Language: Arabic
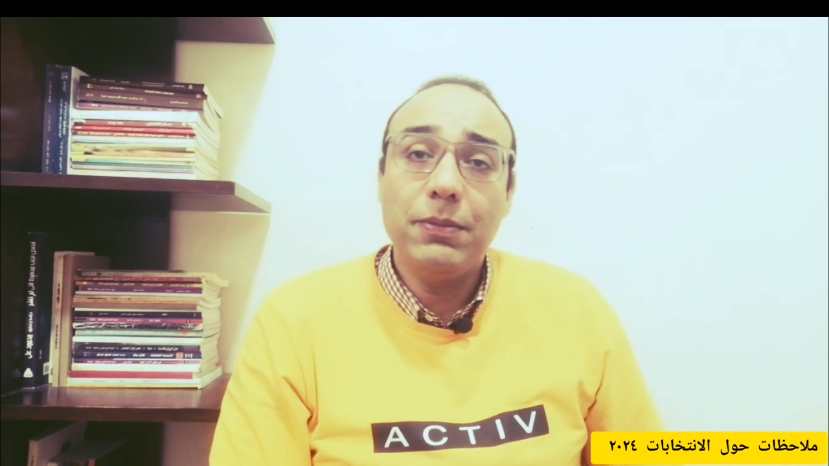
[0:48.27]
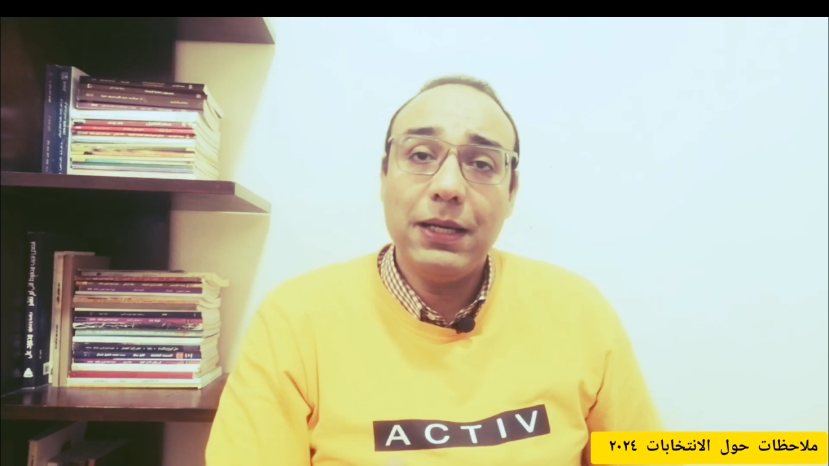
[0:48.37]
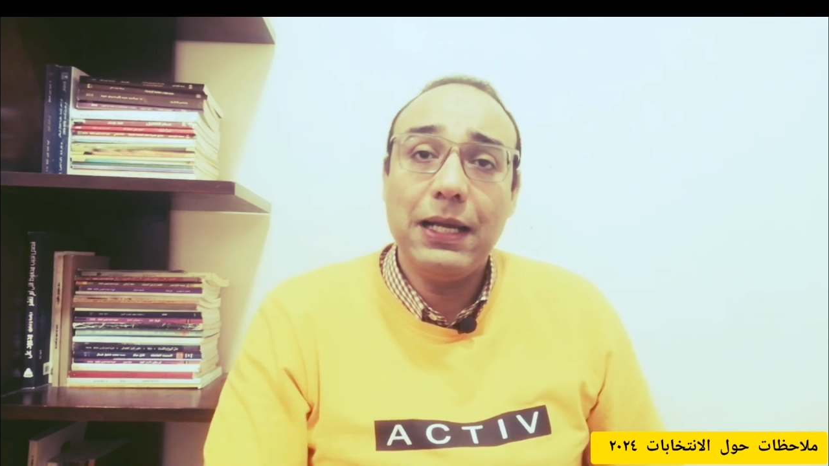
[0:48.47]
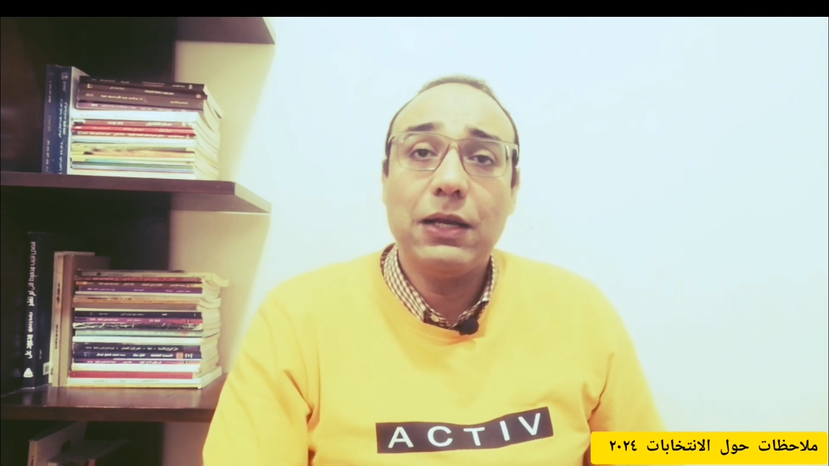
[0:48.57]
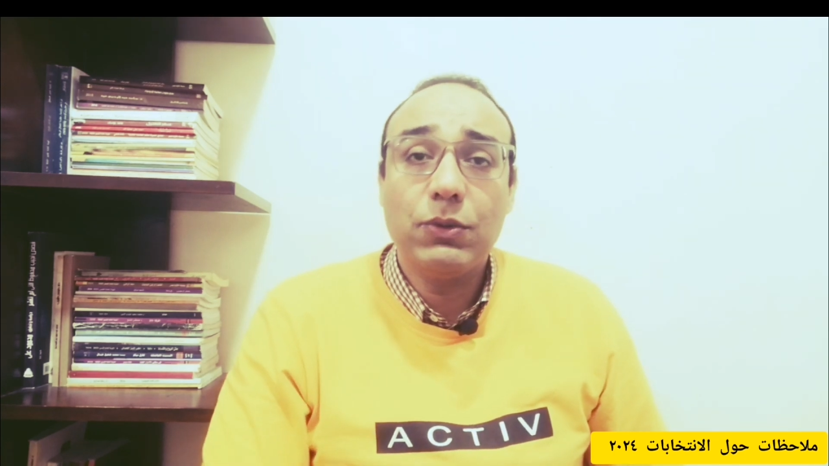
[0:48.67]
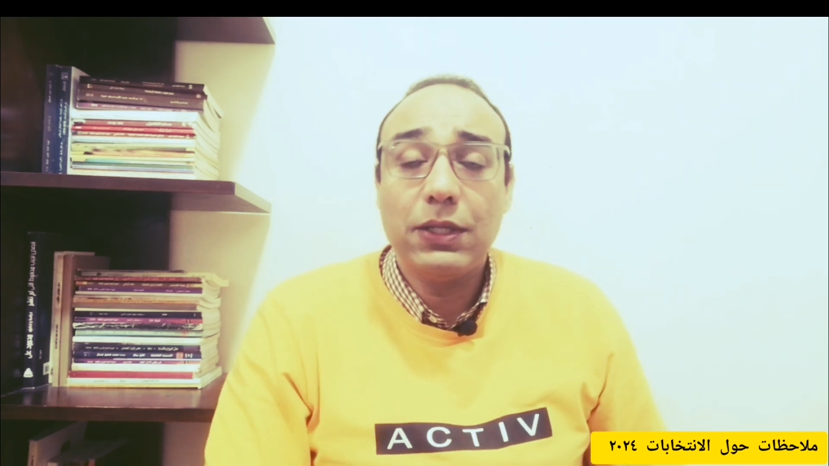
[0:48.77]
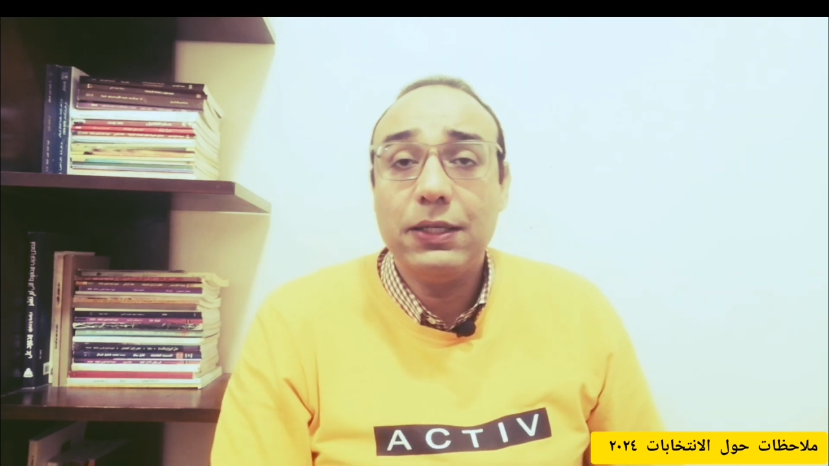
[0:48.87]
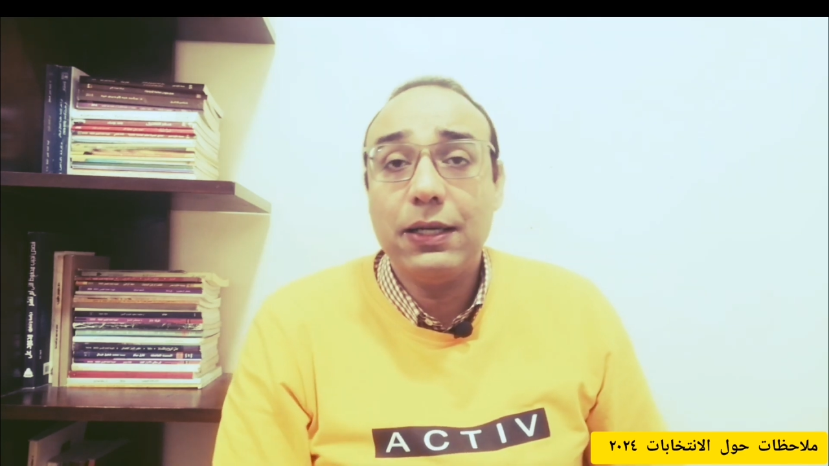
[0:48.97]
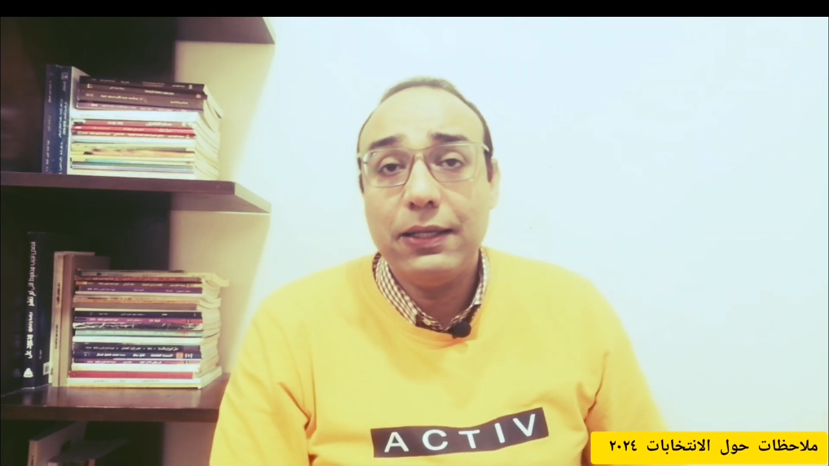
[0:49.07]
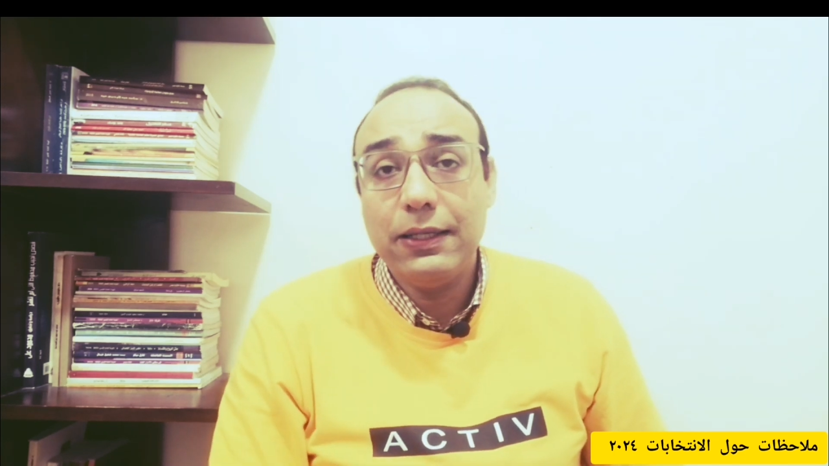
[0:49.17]
من الهيئه
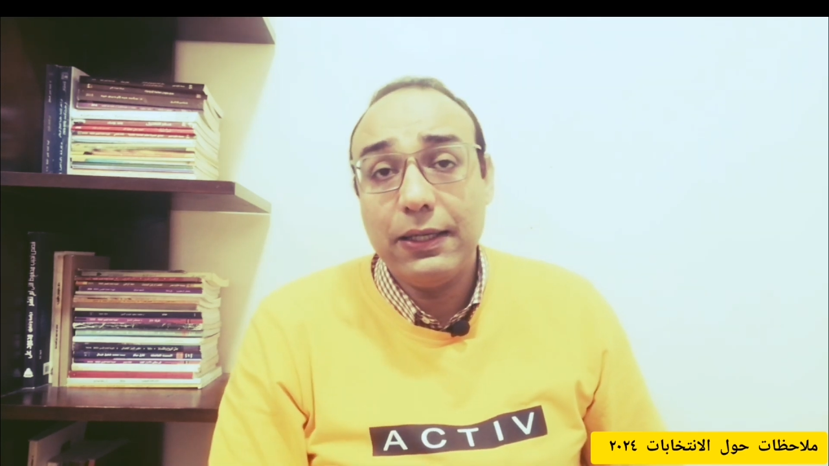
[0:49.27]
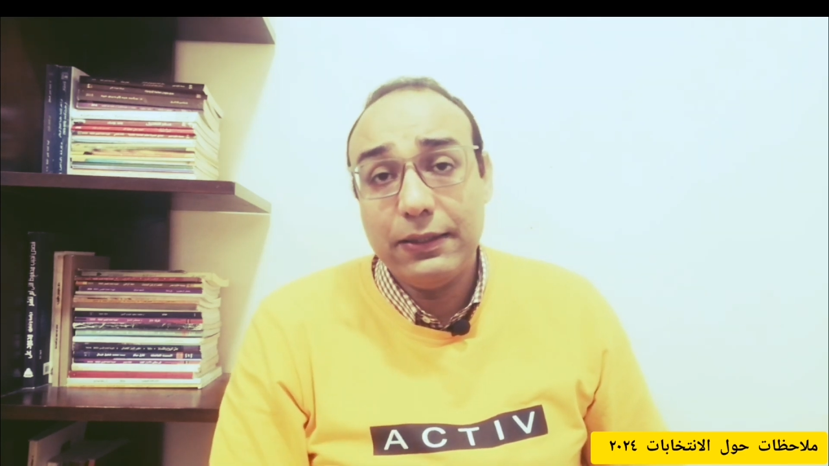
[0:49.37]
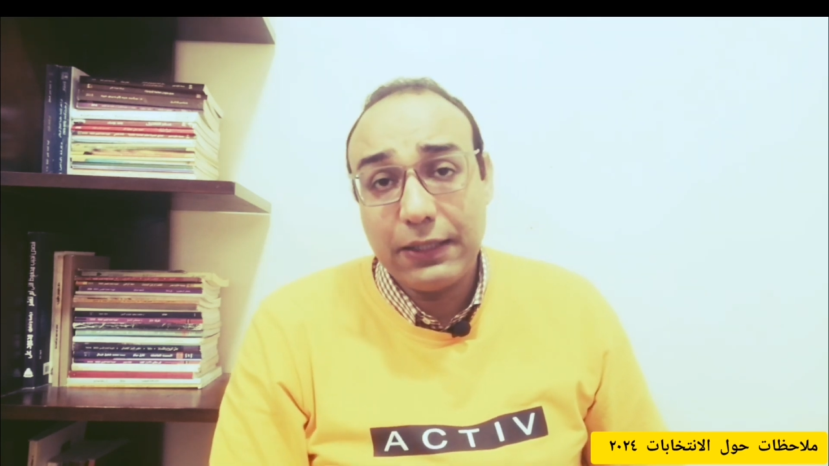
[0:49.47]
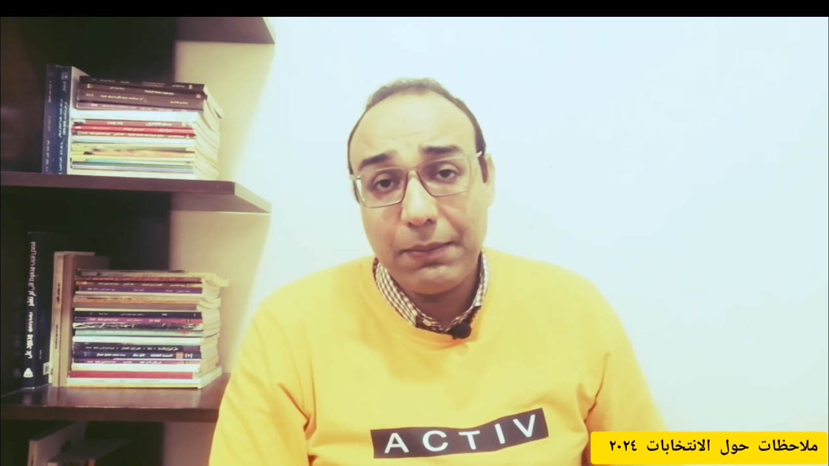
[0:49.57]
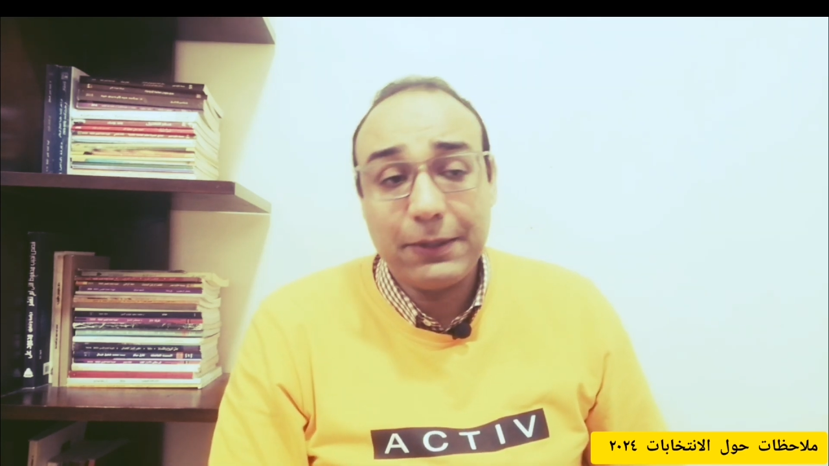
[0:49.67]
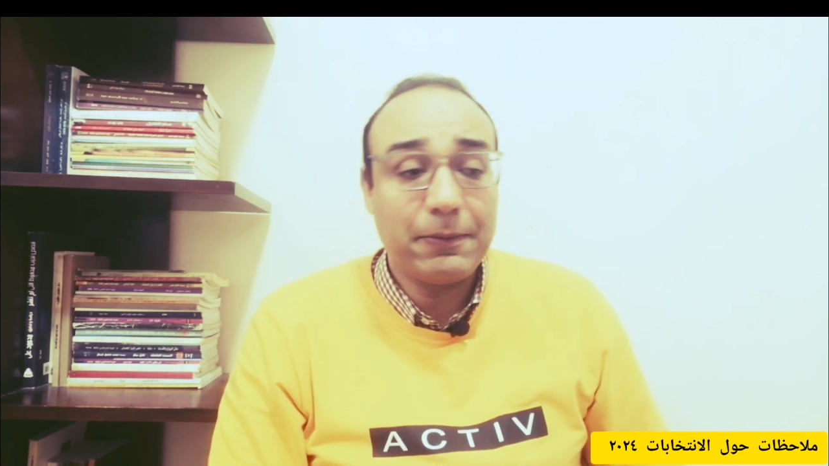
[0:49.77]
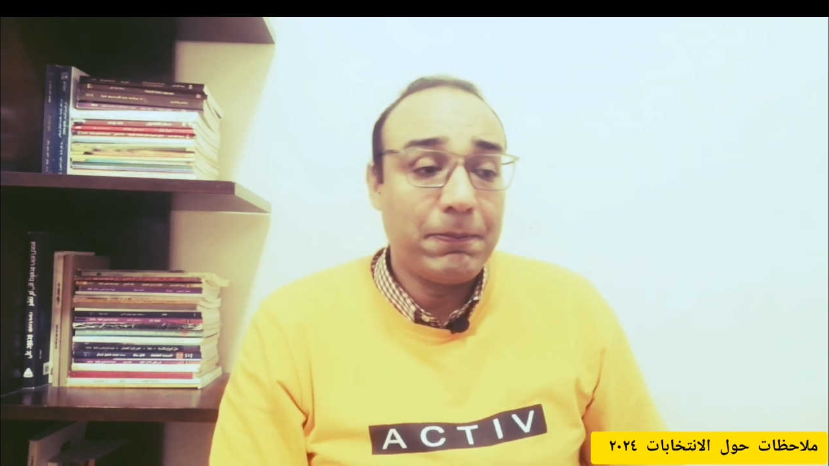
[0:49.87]
الوطنيه للانتخابات.